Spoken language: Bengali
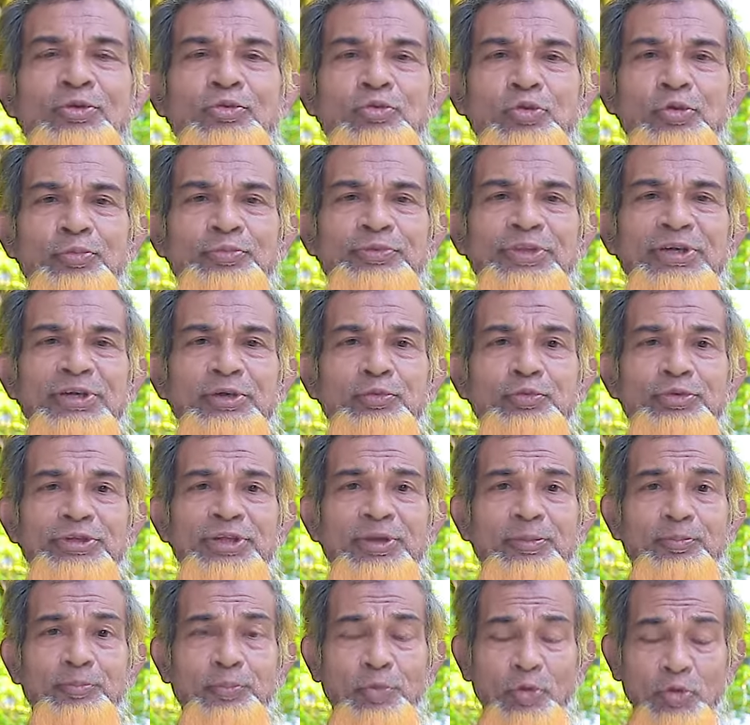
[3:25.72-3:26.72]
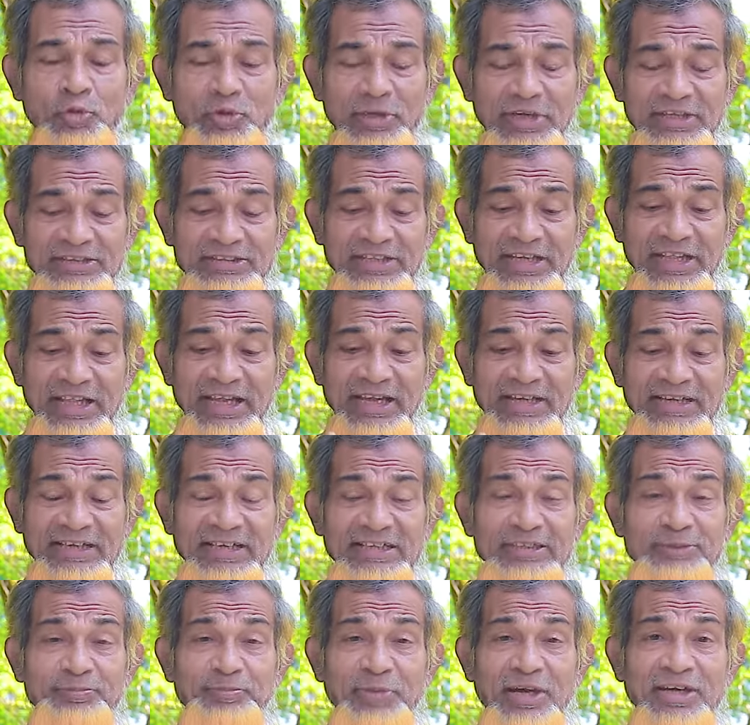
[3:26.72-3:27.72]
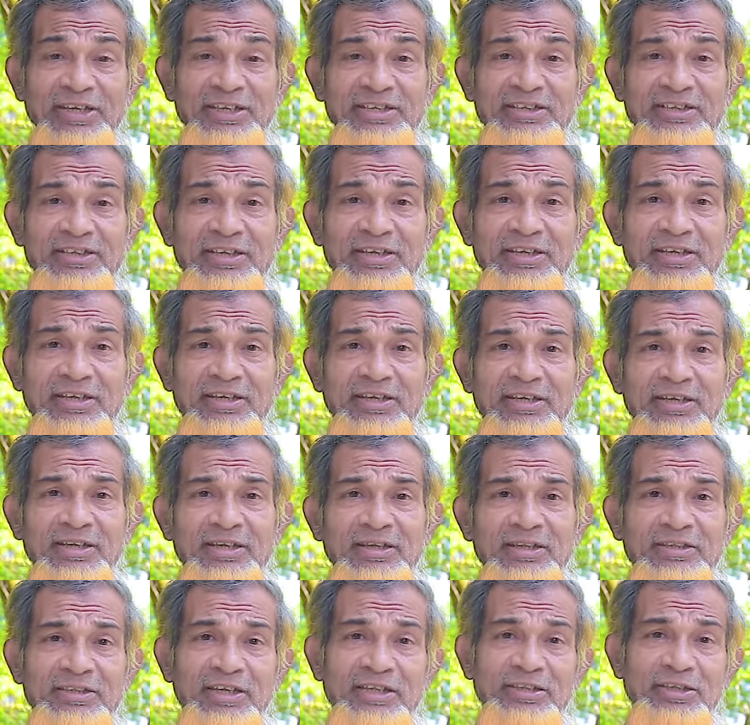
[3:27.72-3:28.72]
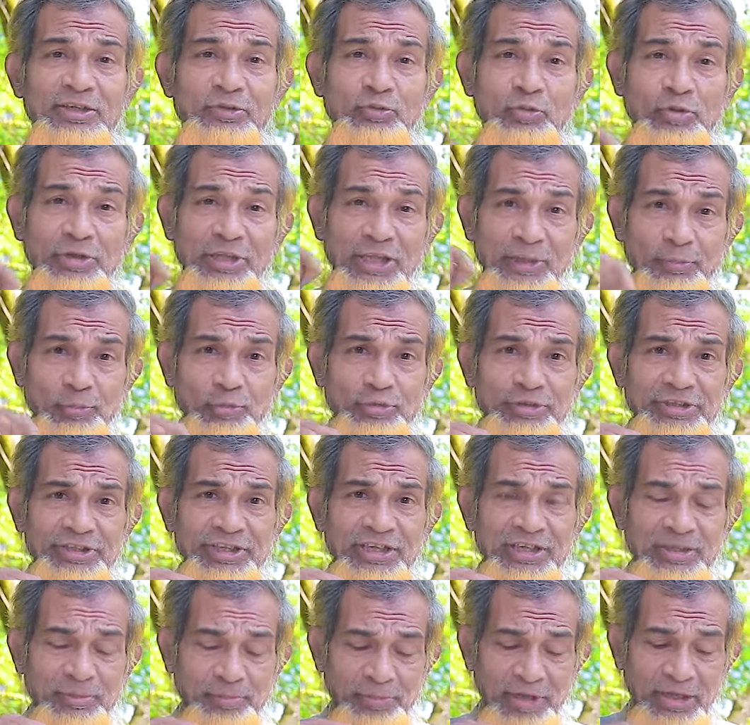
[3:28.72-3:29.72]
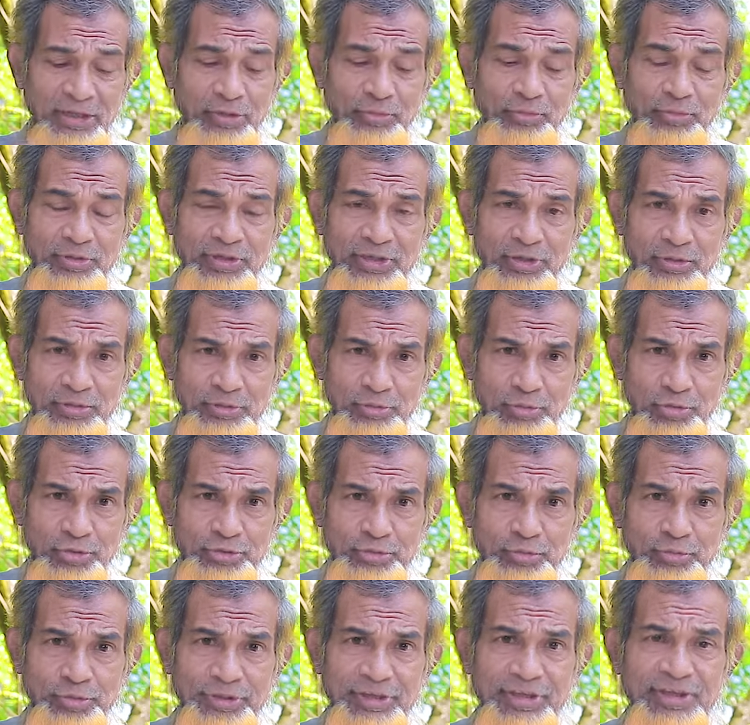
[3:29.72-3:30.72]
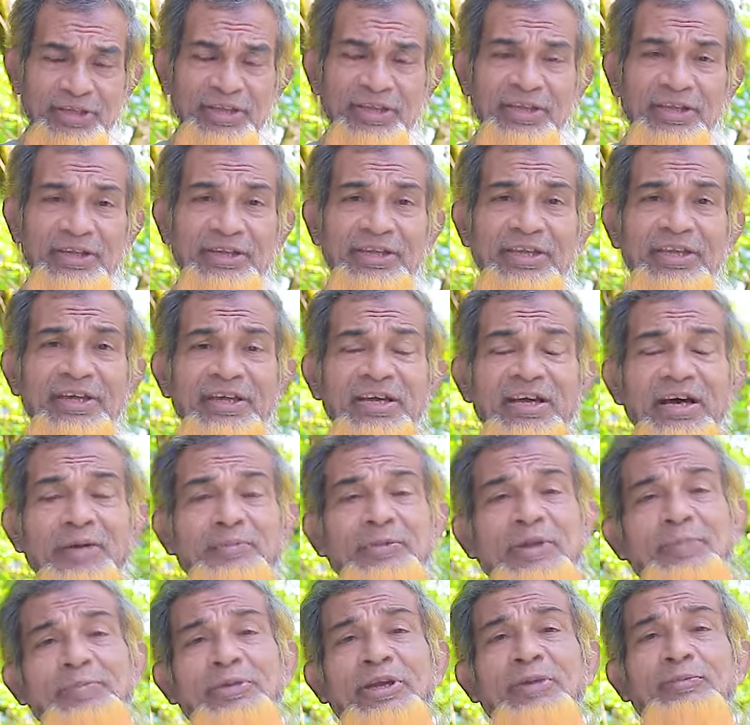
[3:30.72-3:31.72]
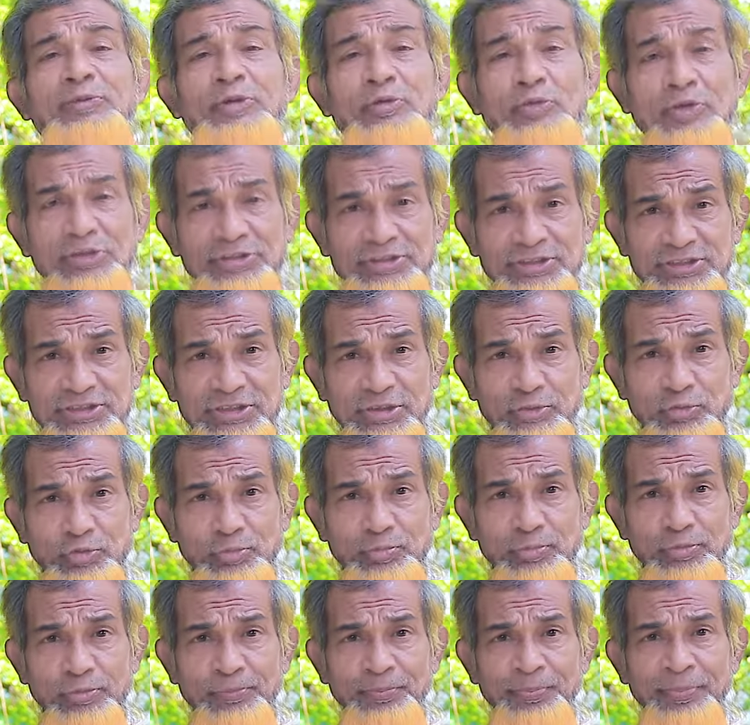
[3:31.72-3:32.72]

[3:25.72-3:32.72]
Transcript: ঘুম থেকে উঠে বড় গ্লাসের এক গ্লাস পানি খেয়ে তাতে একটু লেবু দিয়ে ভালো করে রস করে খেয়ে আমরা ব্যায়ামটা করার চেষ্টা করব।